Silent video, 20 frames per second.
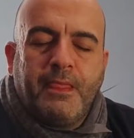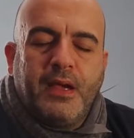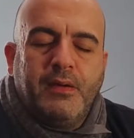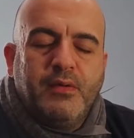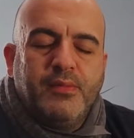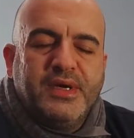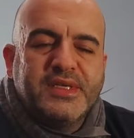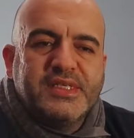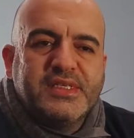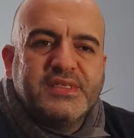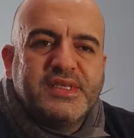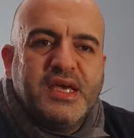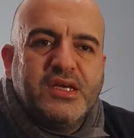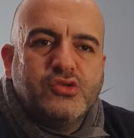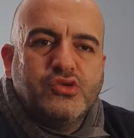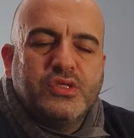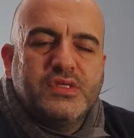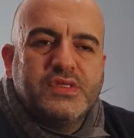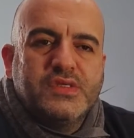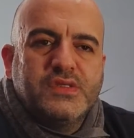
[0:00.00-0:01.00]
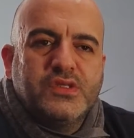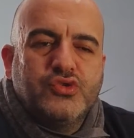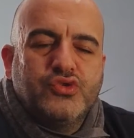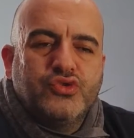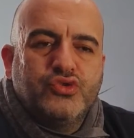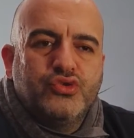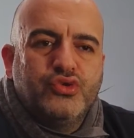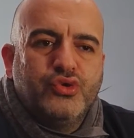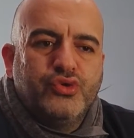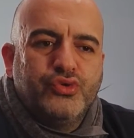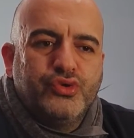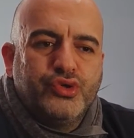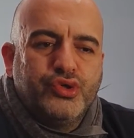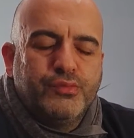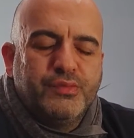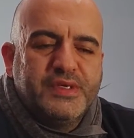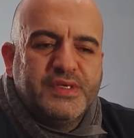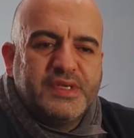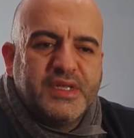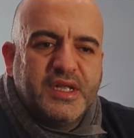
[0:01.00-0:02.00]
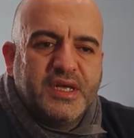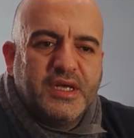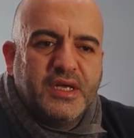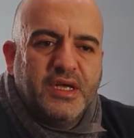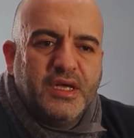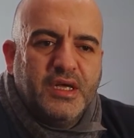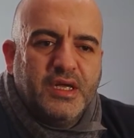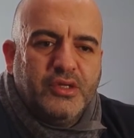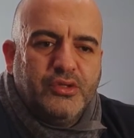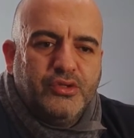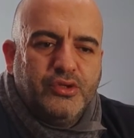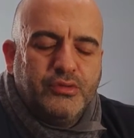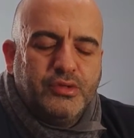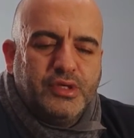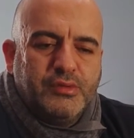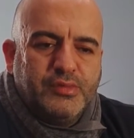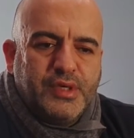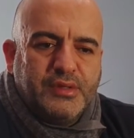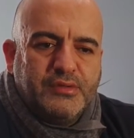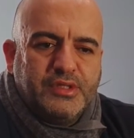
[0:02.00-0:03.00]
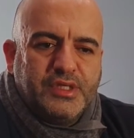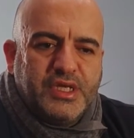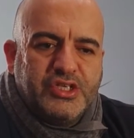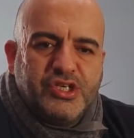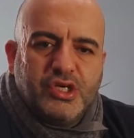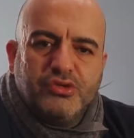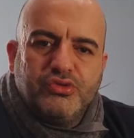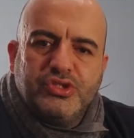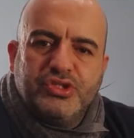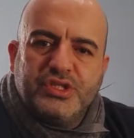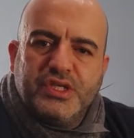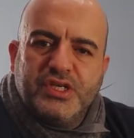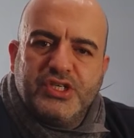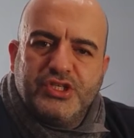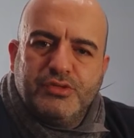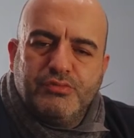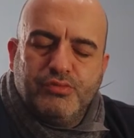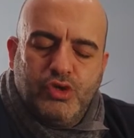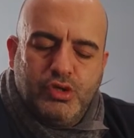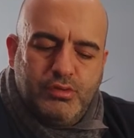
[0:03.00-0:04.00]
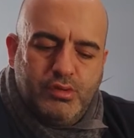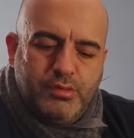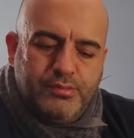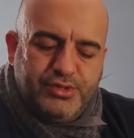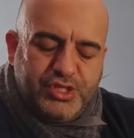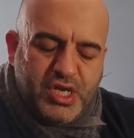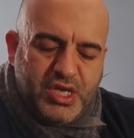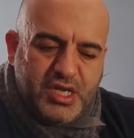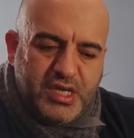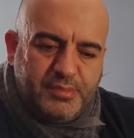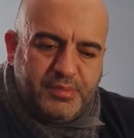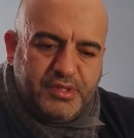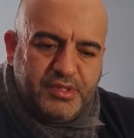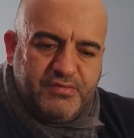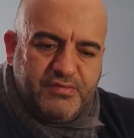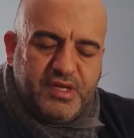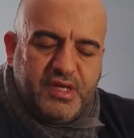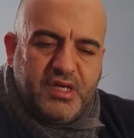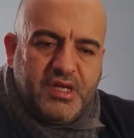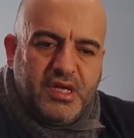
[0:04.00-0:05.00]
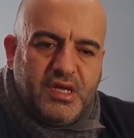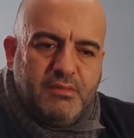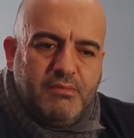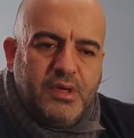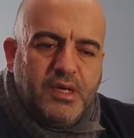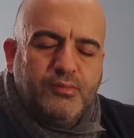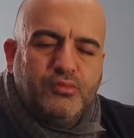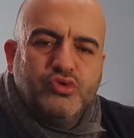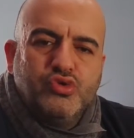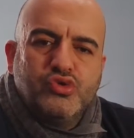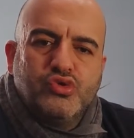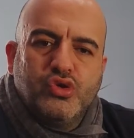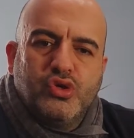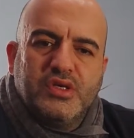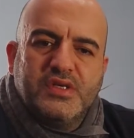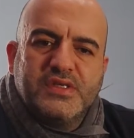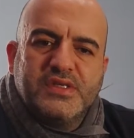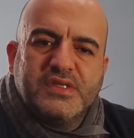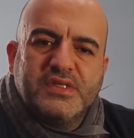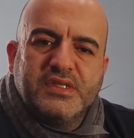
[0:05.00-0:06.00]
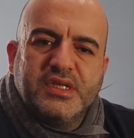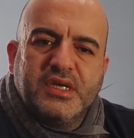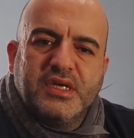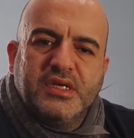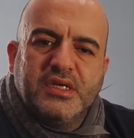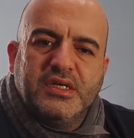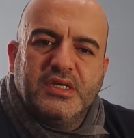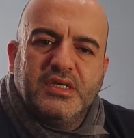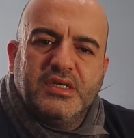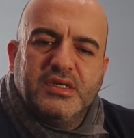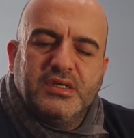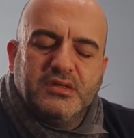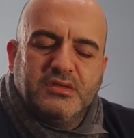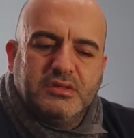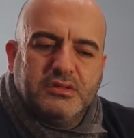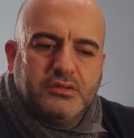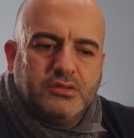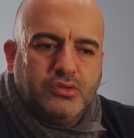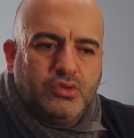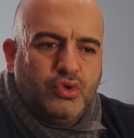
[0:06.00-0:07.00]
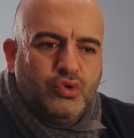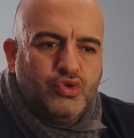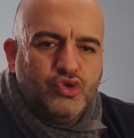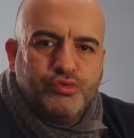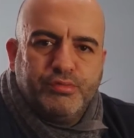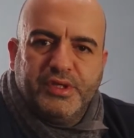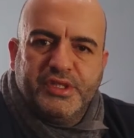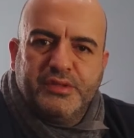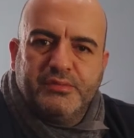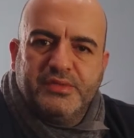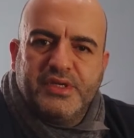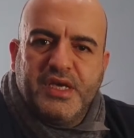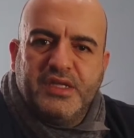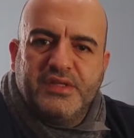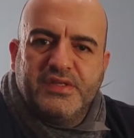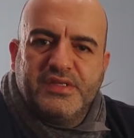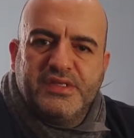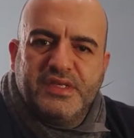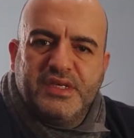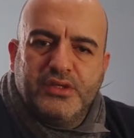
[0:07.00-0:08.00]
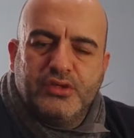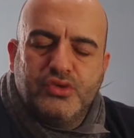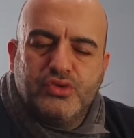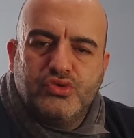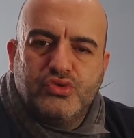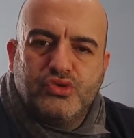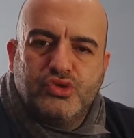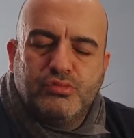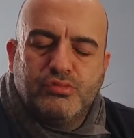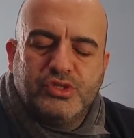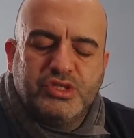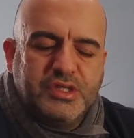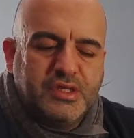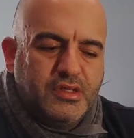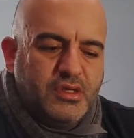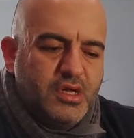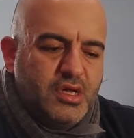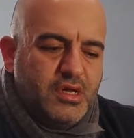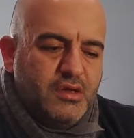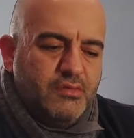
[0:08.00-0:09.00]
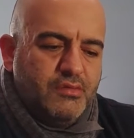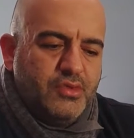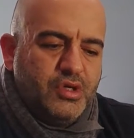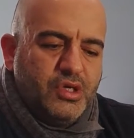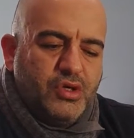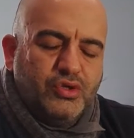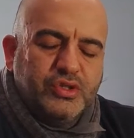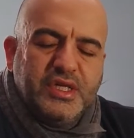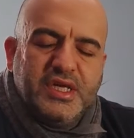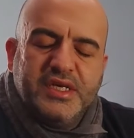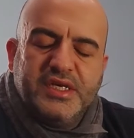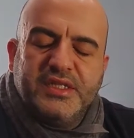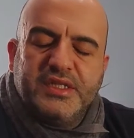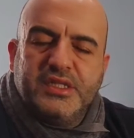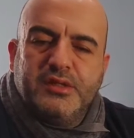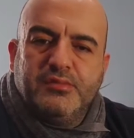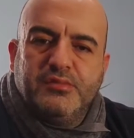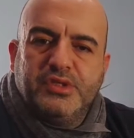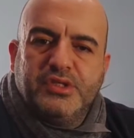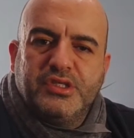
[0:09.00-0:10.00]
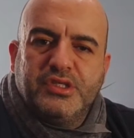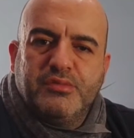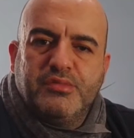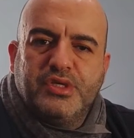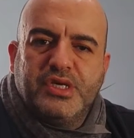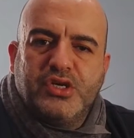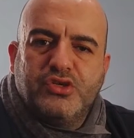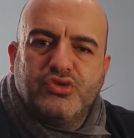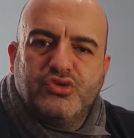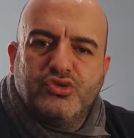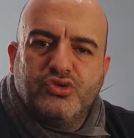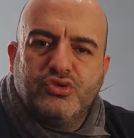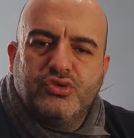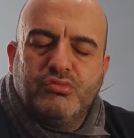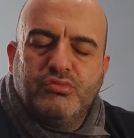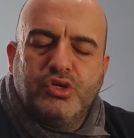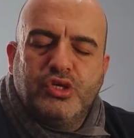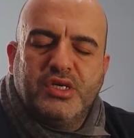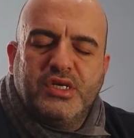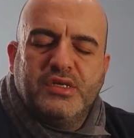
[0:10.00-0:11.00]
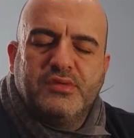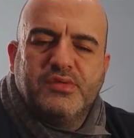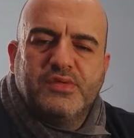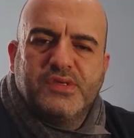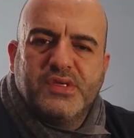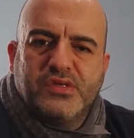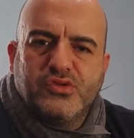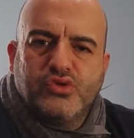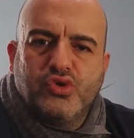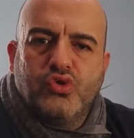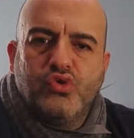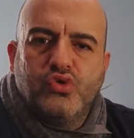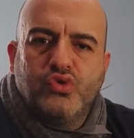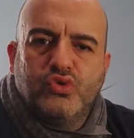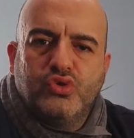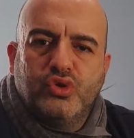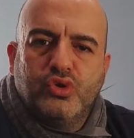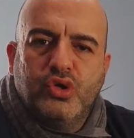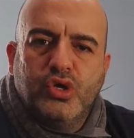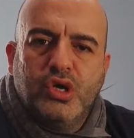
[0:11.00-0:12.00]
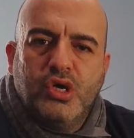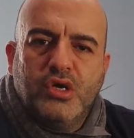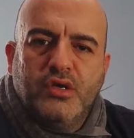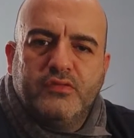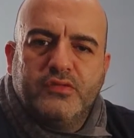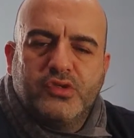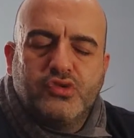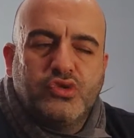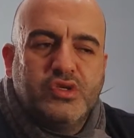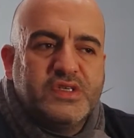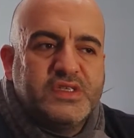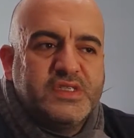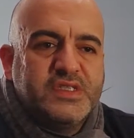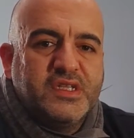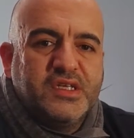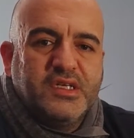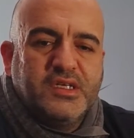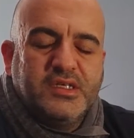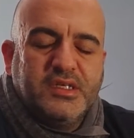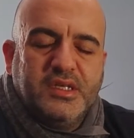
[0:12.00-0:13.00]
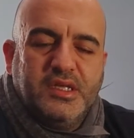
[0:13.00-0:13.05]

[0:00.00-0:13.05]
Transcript: Ama bazen seans odasında şunu görüyorum mesela. Diyorum ben geçen gün işte eşim böyle böyle bir şey yaptı ve ben bunun sonrasında e, konuşmadım kendisiyle küstüm. İşte e, odaya gittim. işte birkaç gün böyle aramız soğuktu. Ve sonrasında